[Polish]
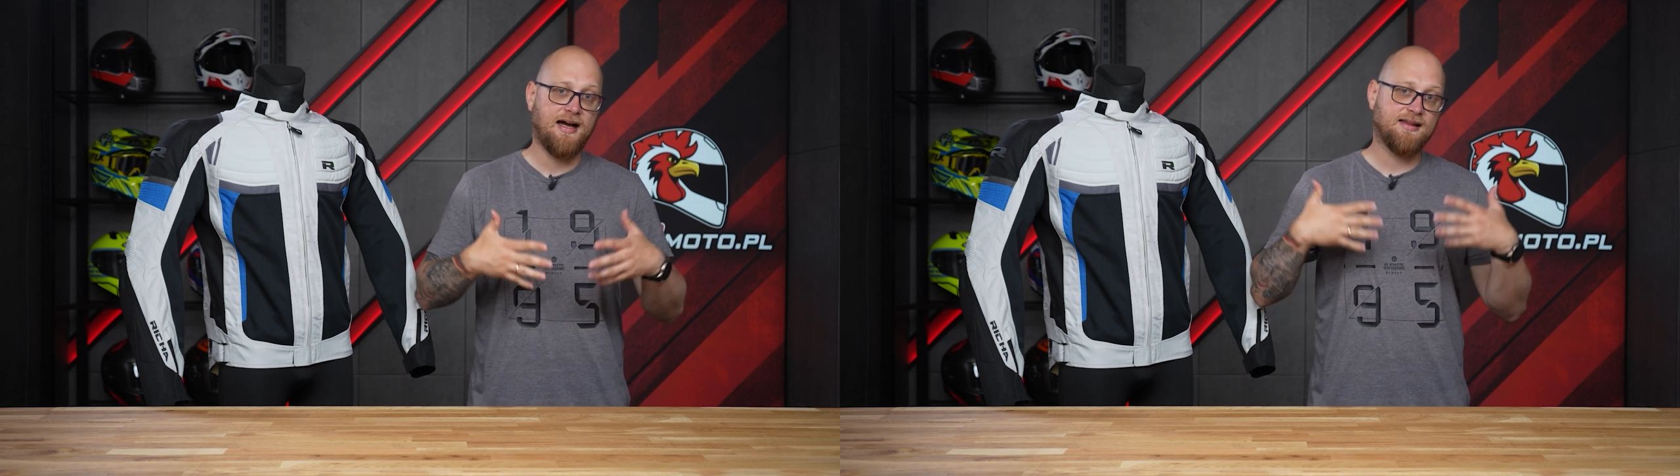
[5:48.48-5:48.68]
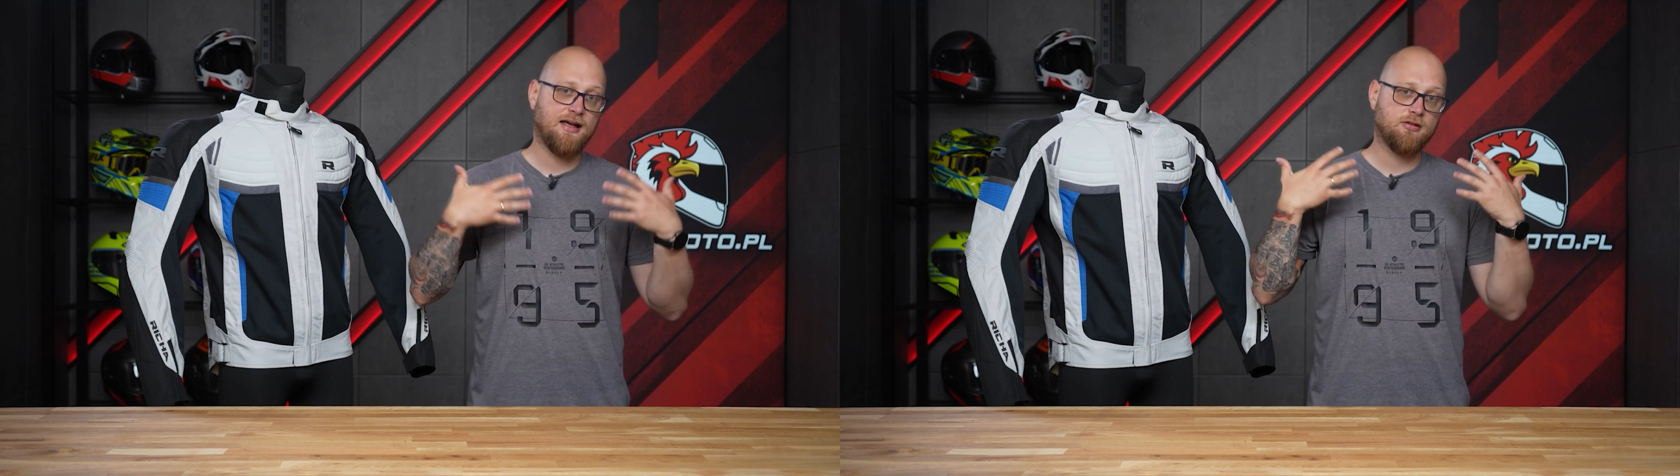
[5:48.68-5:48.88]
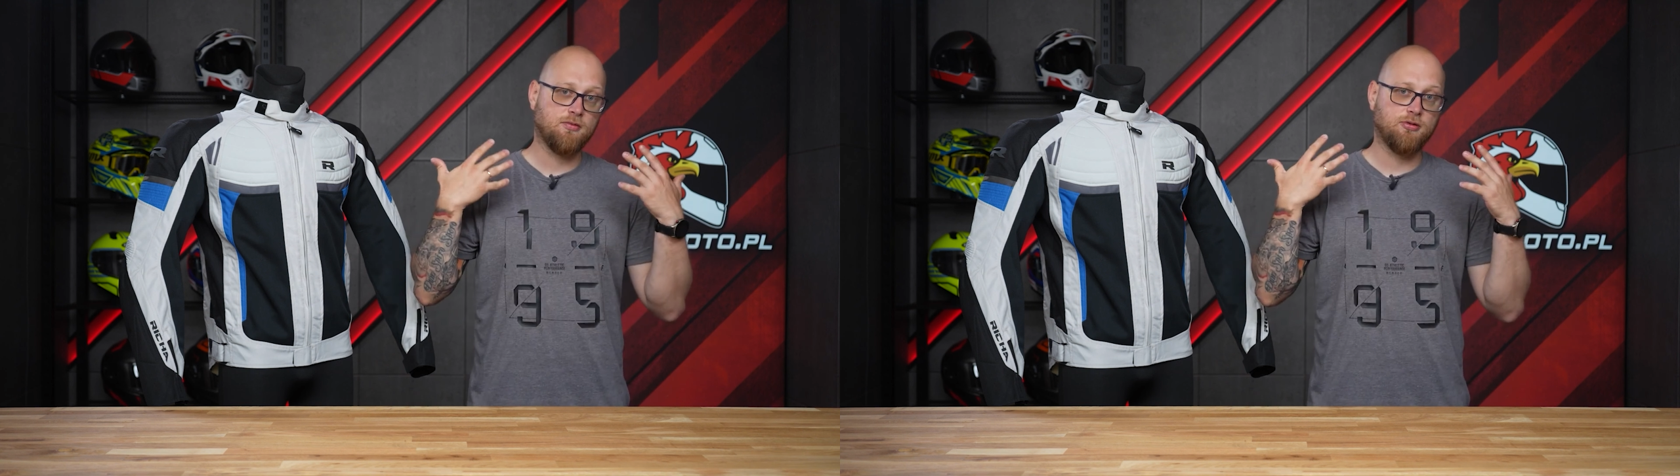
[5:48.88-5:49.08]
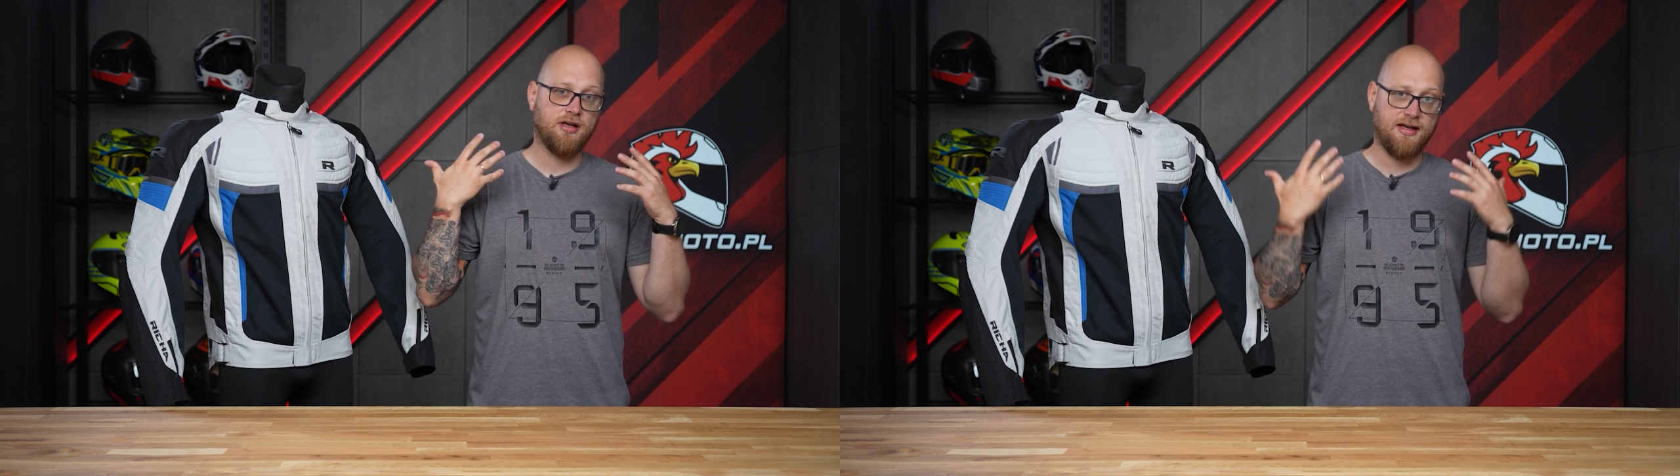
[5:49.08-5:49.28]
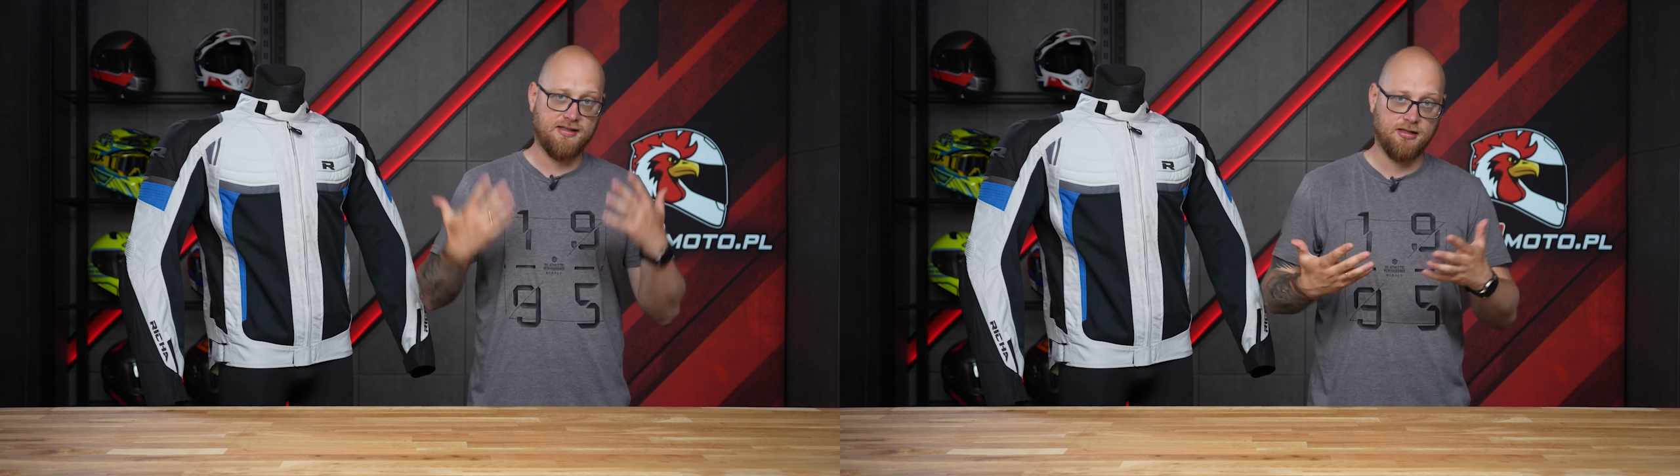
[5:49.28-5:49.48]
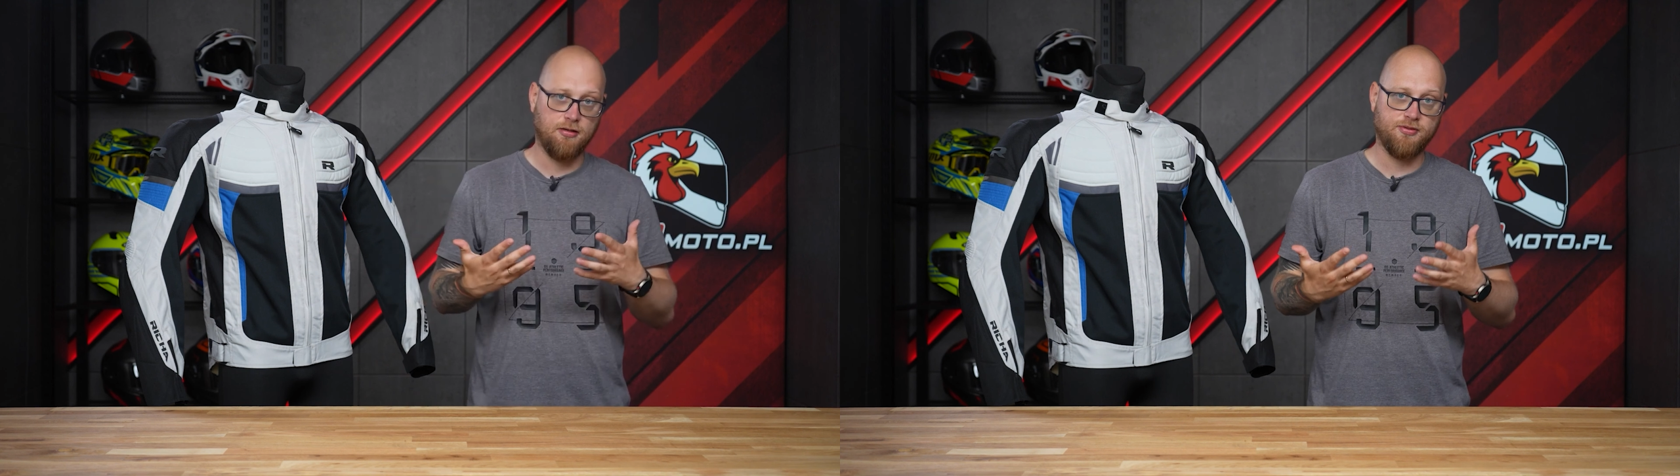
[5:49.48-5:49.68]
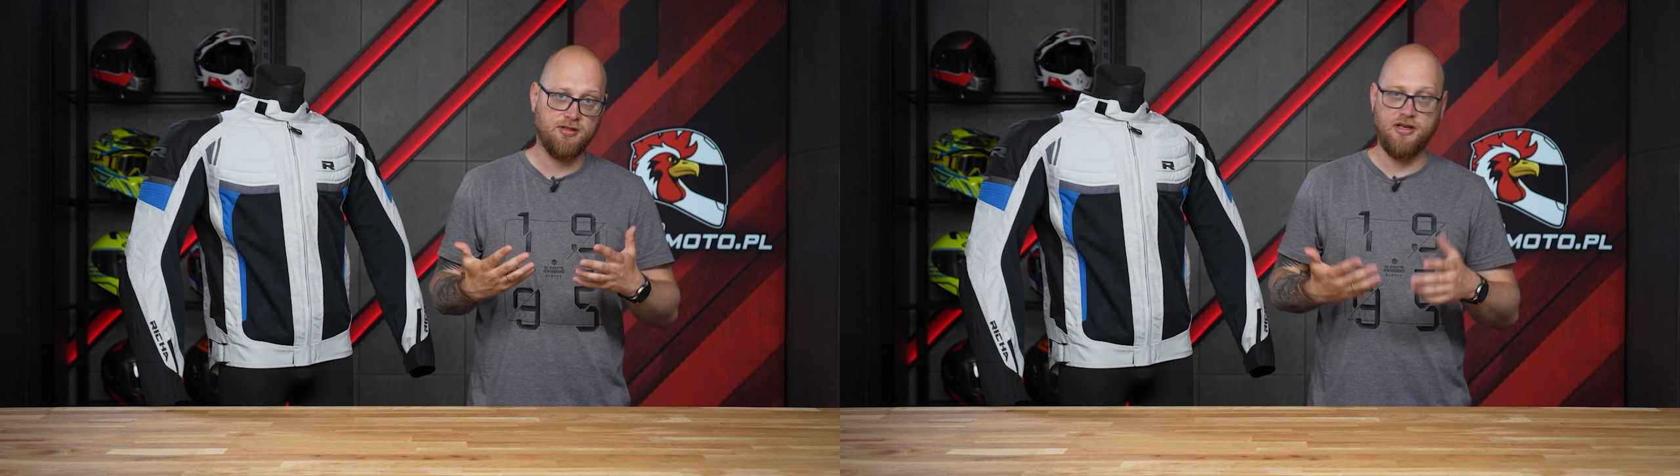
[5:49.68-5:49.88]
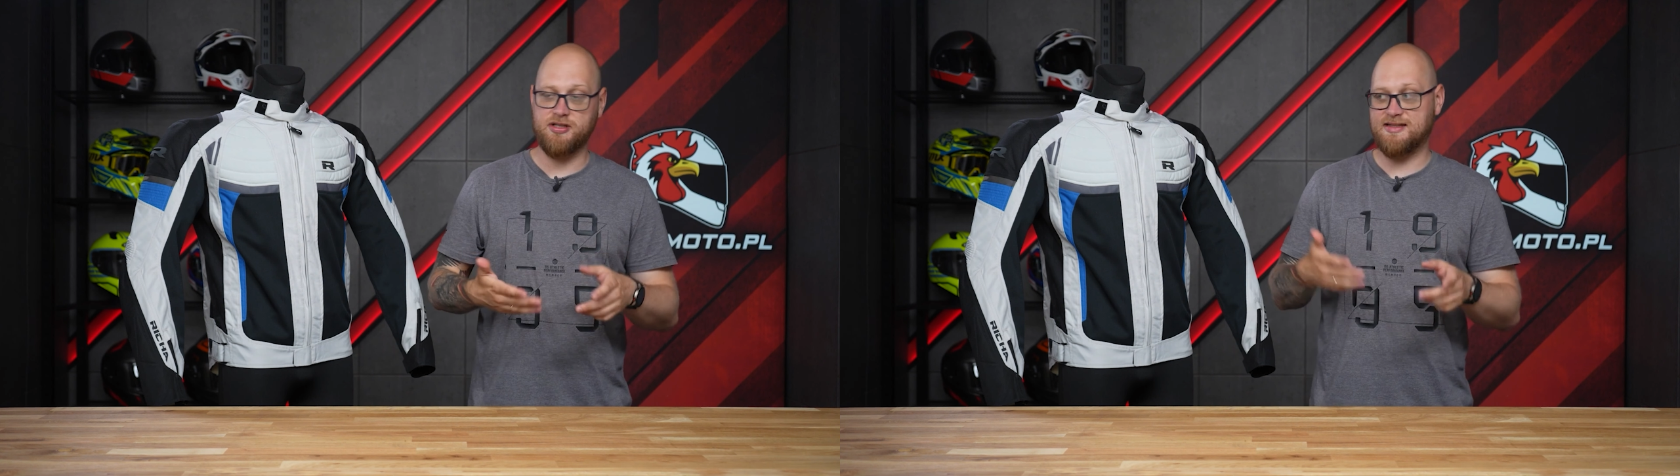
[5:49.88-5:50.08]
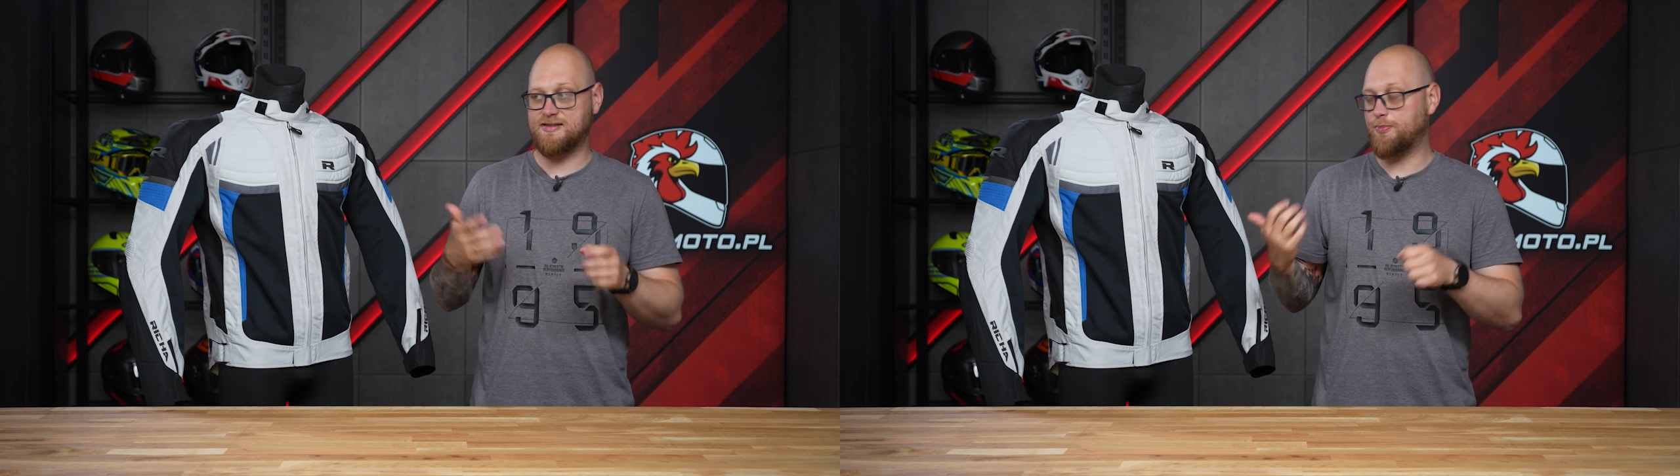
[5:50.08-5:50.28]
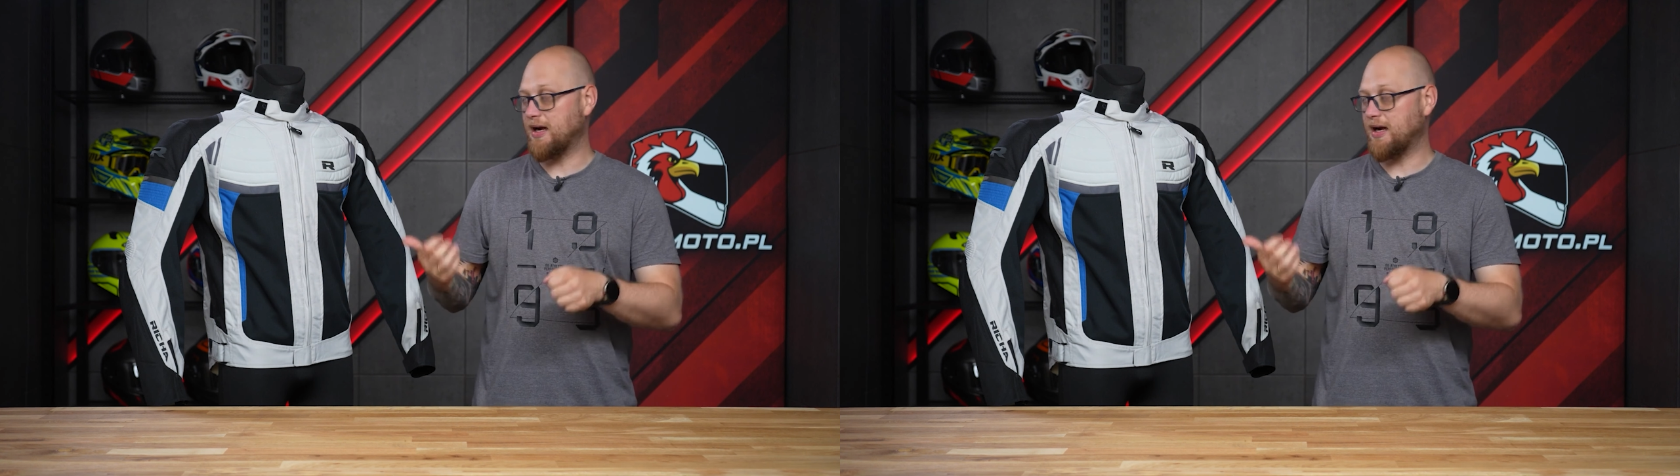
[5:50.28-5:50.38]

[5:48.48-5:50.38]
A dla osób, które chcą przymierzyć,